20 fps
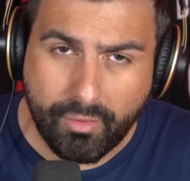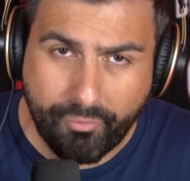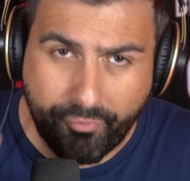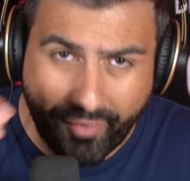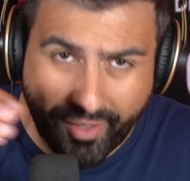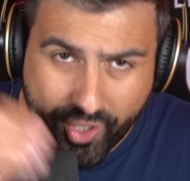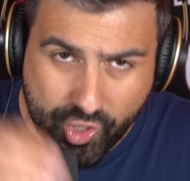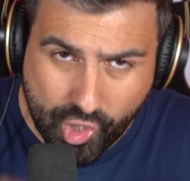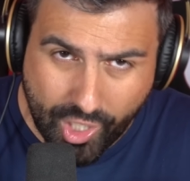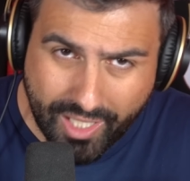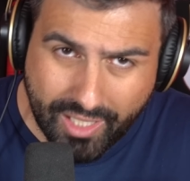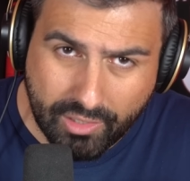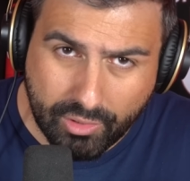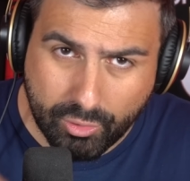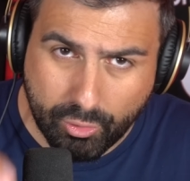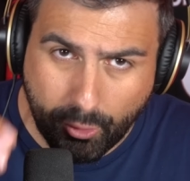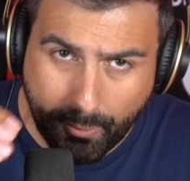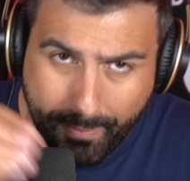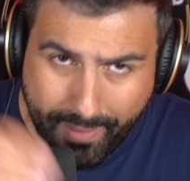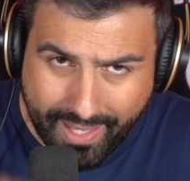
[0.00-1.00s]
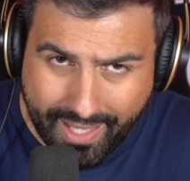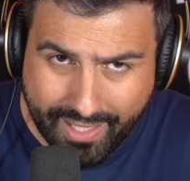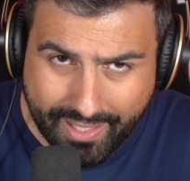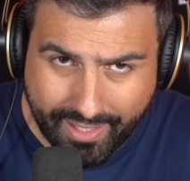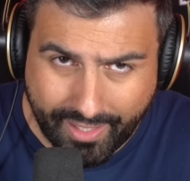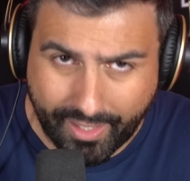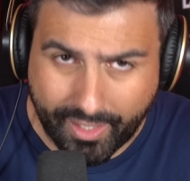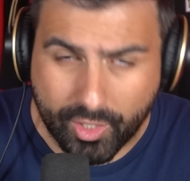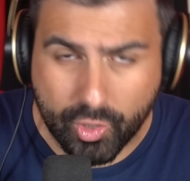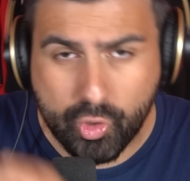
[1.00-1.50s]
facendo
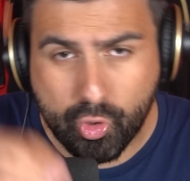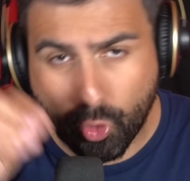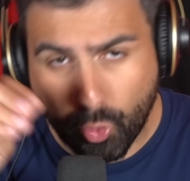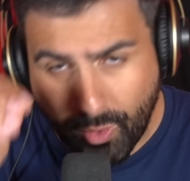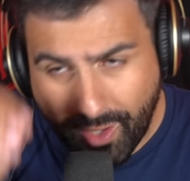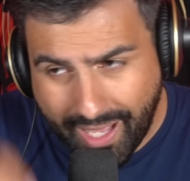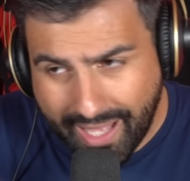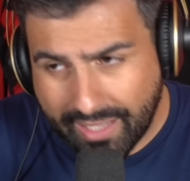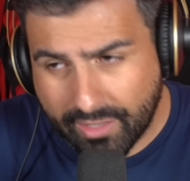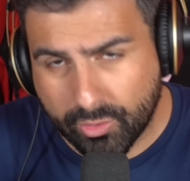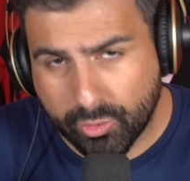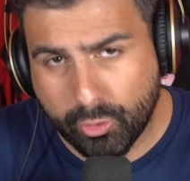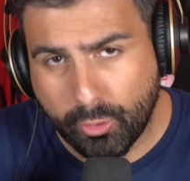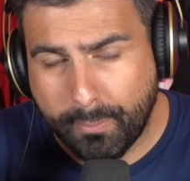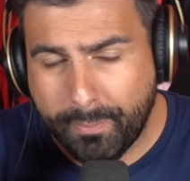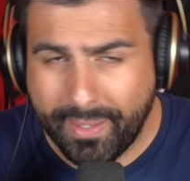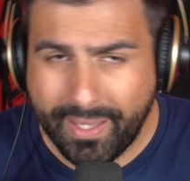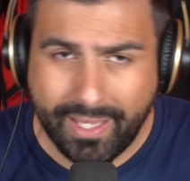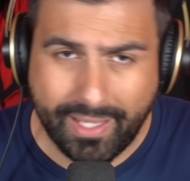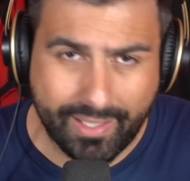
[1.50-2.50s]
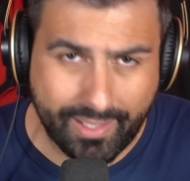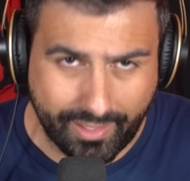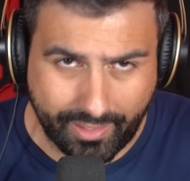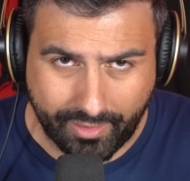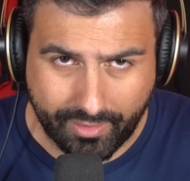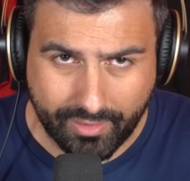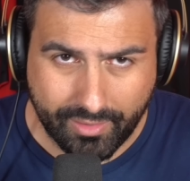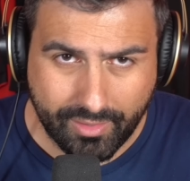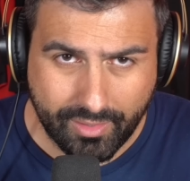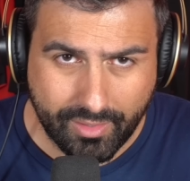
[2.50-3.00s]
bene, giocando
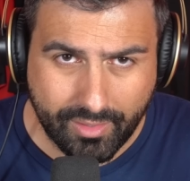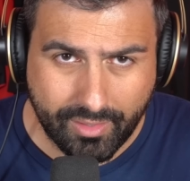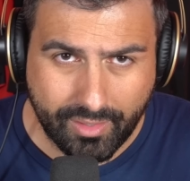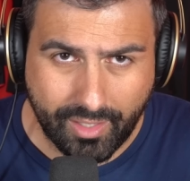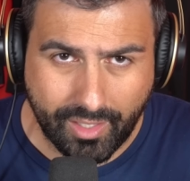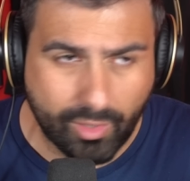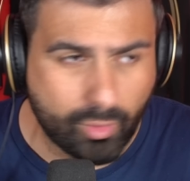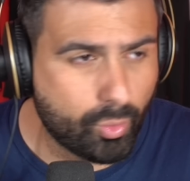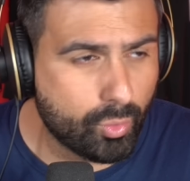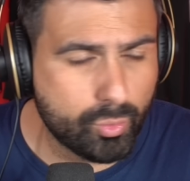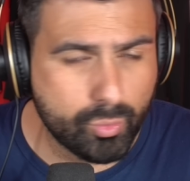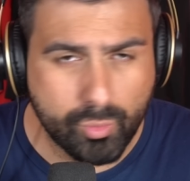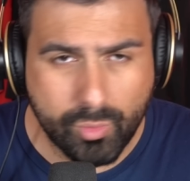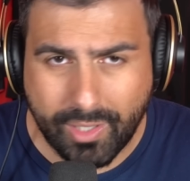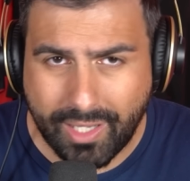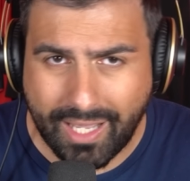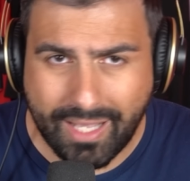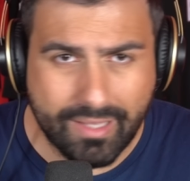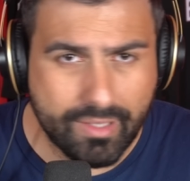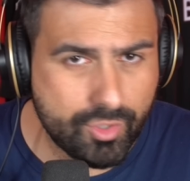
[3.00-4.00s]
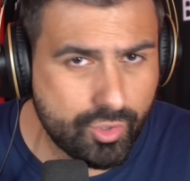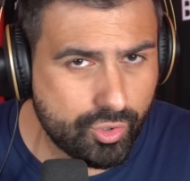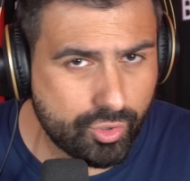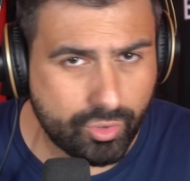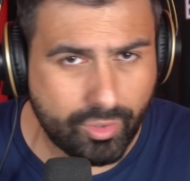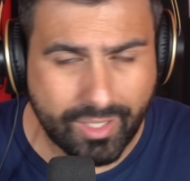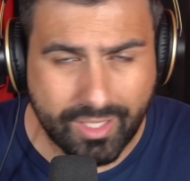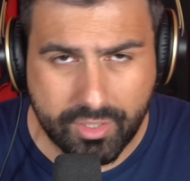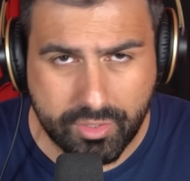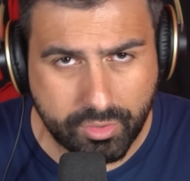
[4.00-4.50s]
bene, eh, con un
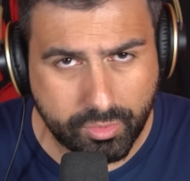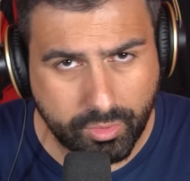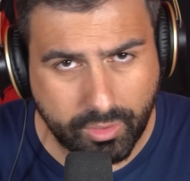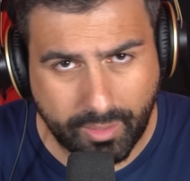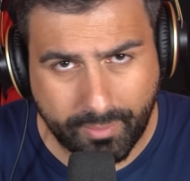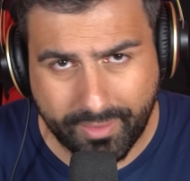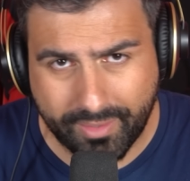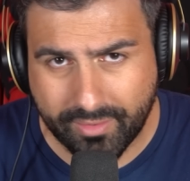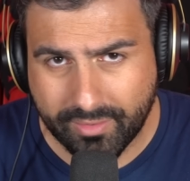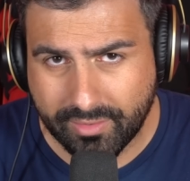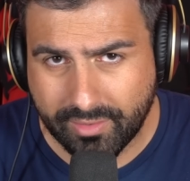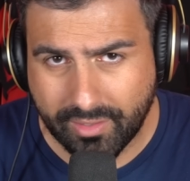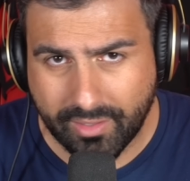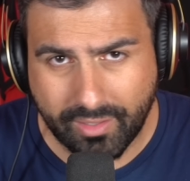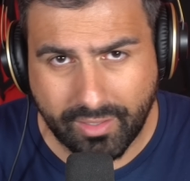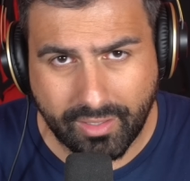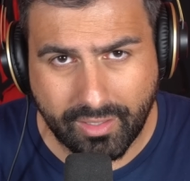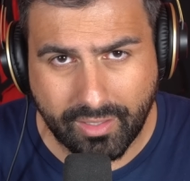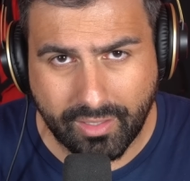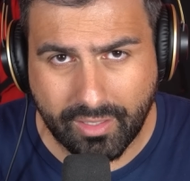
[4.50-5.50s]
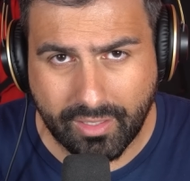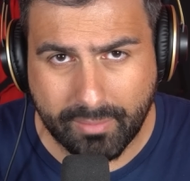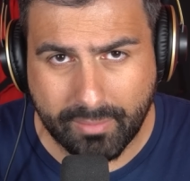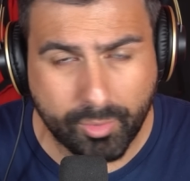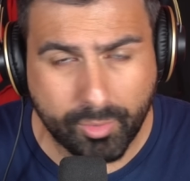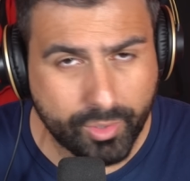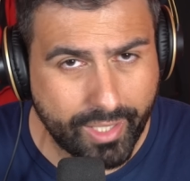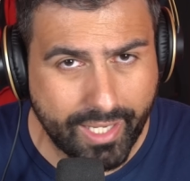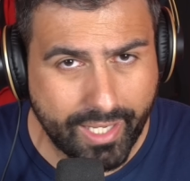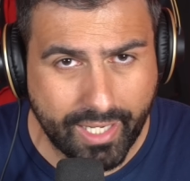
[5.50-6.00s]
calcio assolutamente
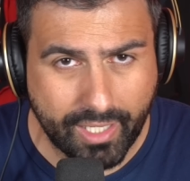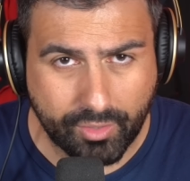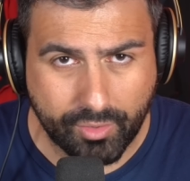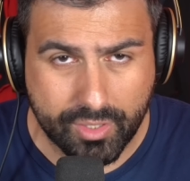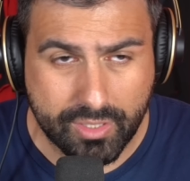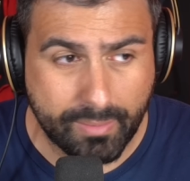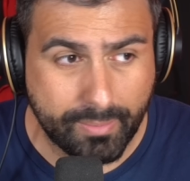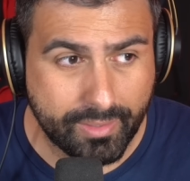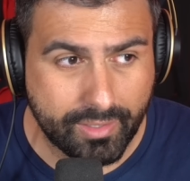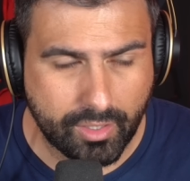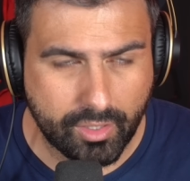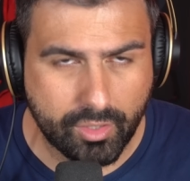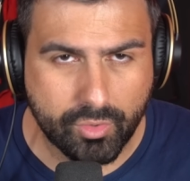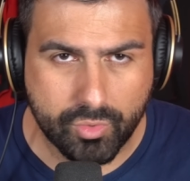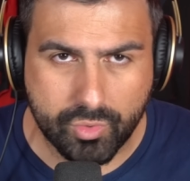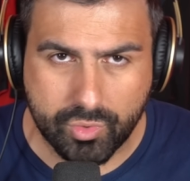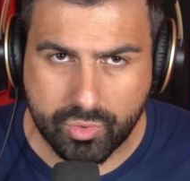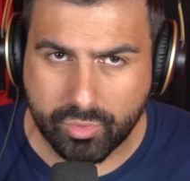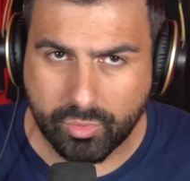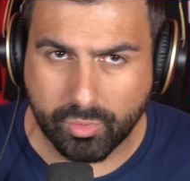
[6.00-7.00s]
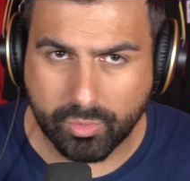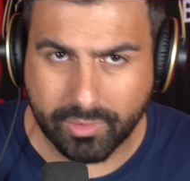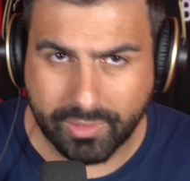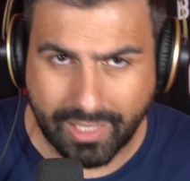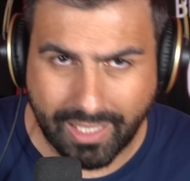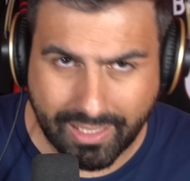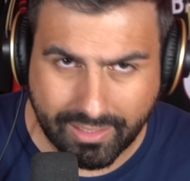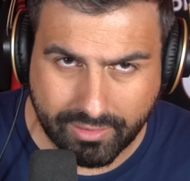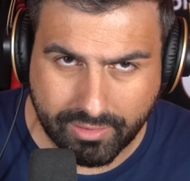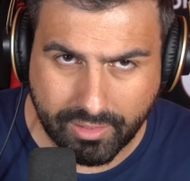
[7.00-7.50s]
moderno. Sapete che io non sono un
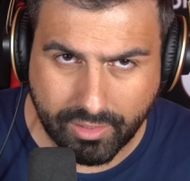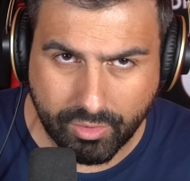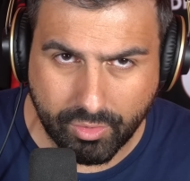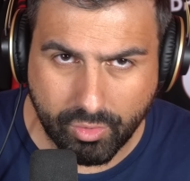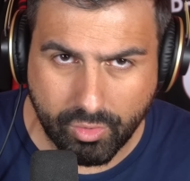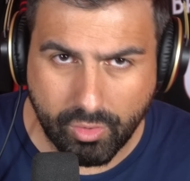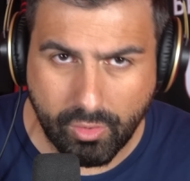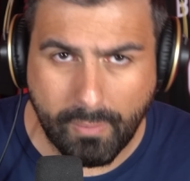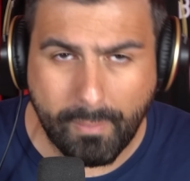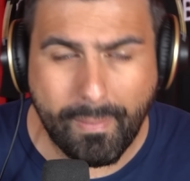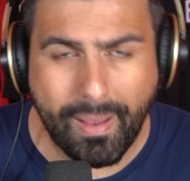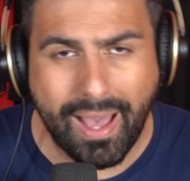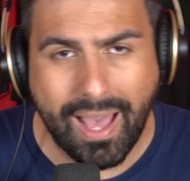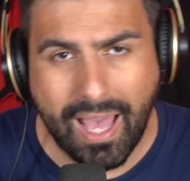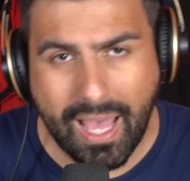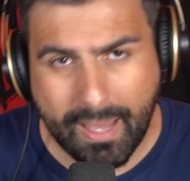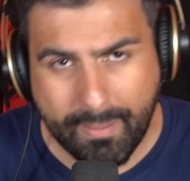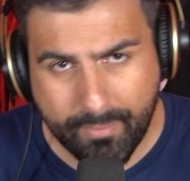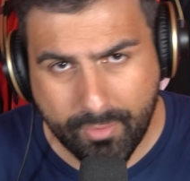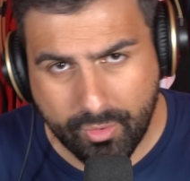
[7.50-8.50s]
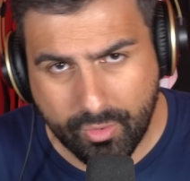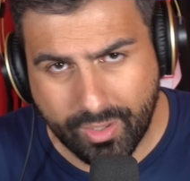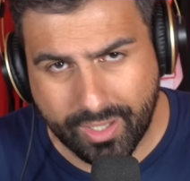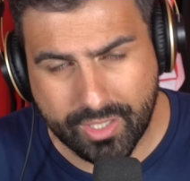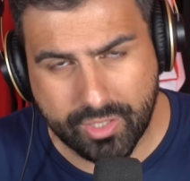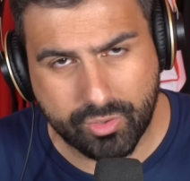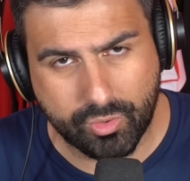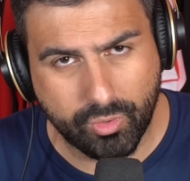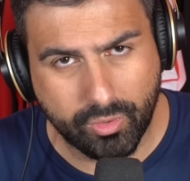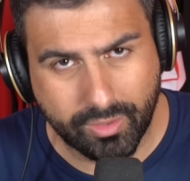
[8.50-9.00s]
tattico, ma amo
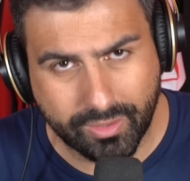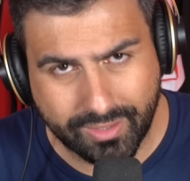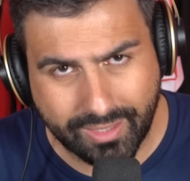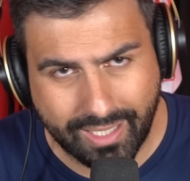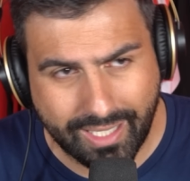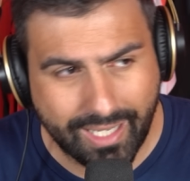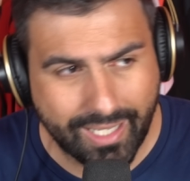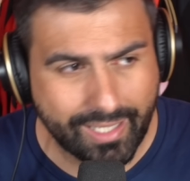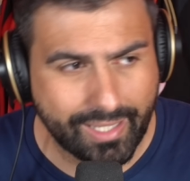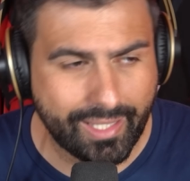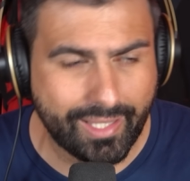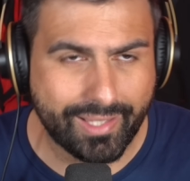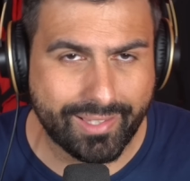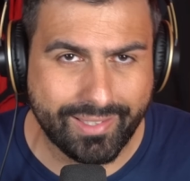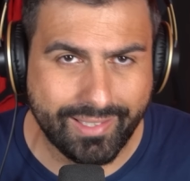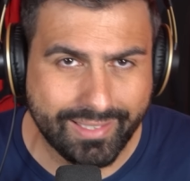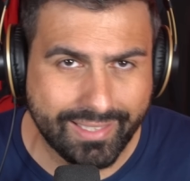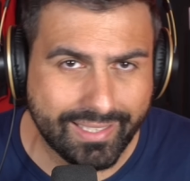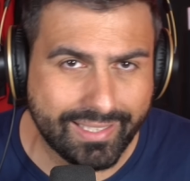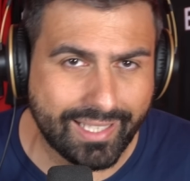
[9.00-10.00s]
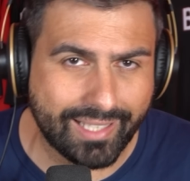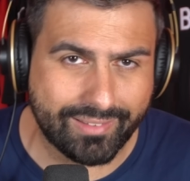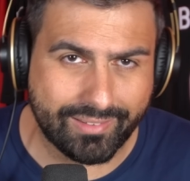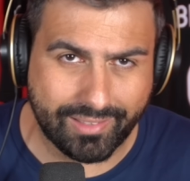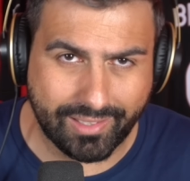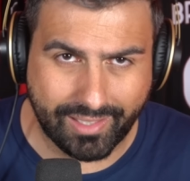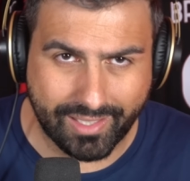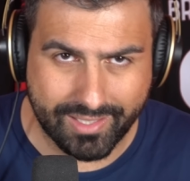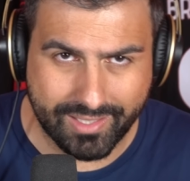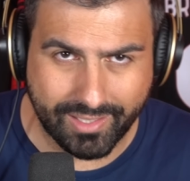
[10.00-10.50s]
ascoltare chi di
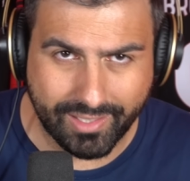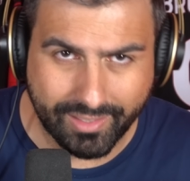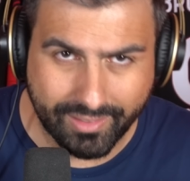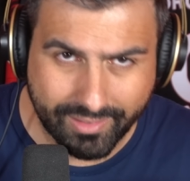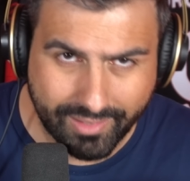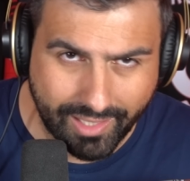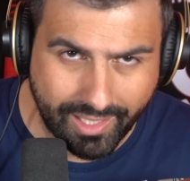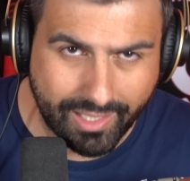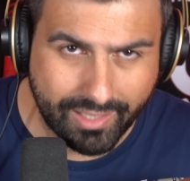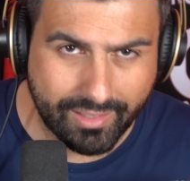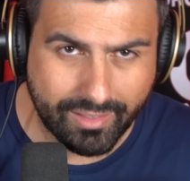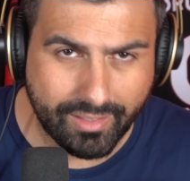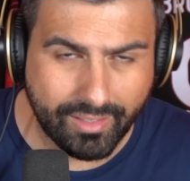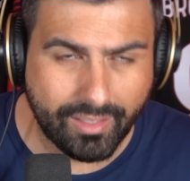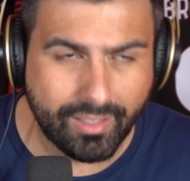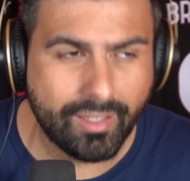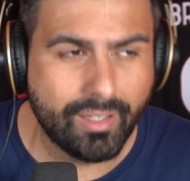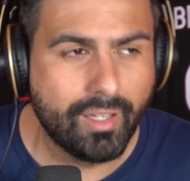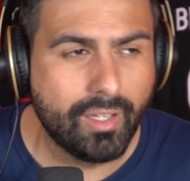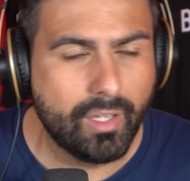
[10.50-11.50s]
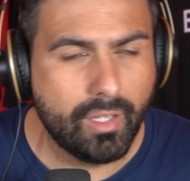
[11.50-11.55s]
tattica se ne intende.